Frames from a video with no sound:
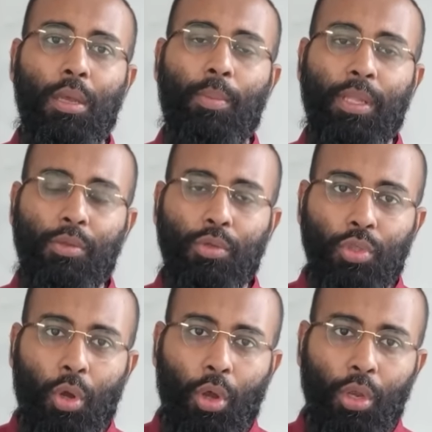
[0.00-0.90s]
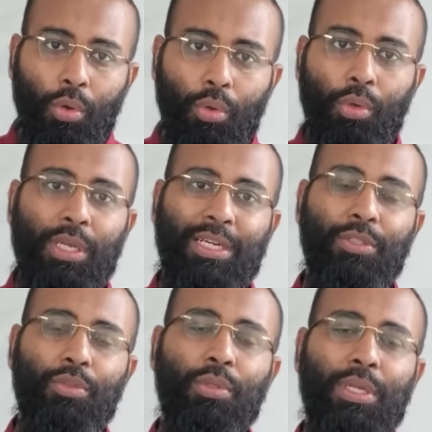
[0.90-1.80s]
মাত্র ছয় লক্ষ টাকার
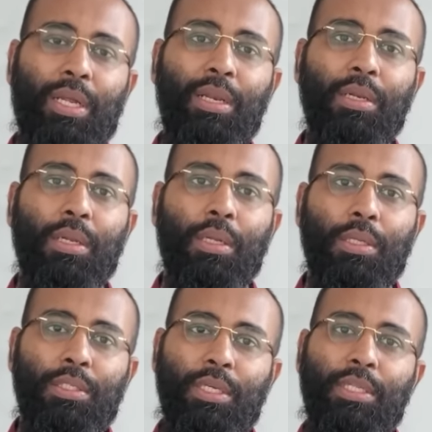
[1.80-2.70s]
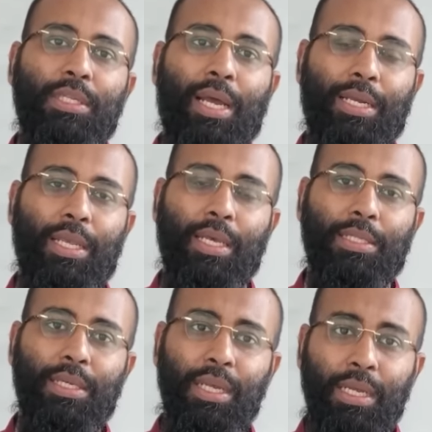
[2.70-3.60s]
জন্য তার চিকিৎসা আটকে আছে
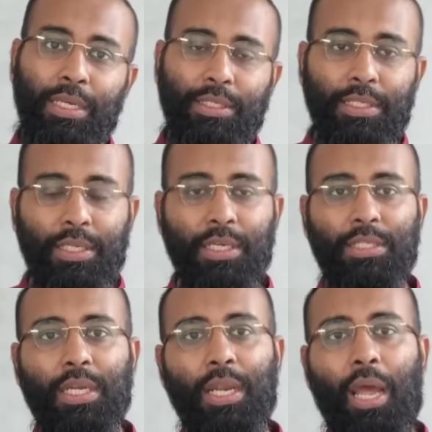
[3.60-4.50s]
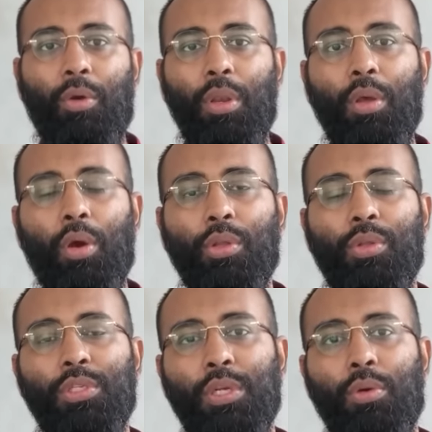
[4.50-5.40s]
যে চিকিৎসা না হলে হয়তো
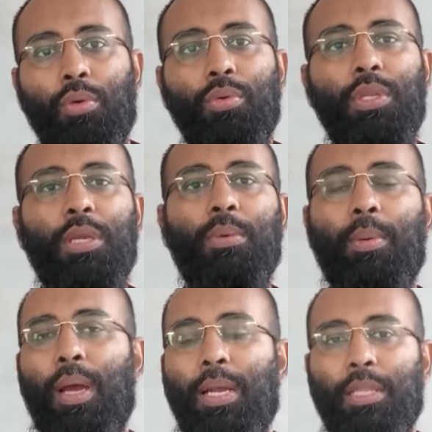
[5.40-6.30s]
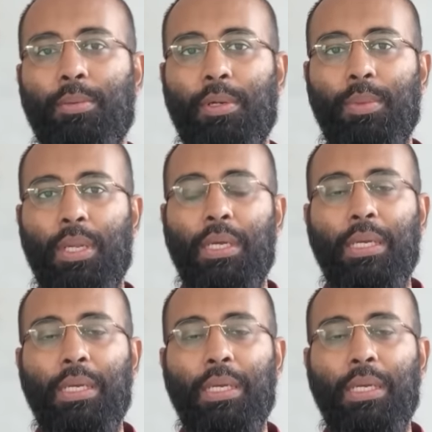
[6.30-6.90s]
সে কখনোই ঠিকভাবে হাঁটতে পারবে না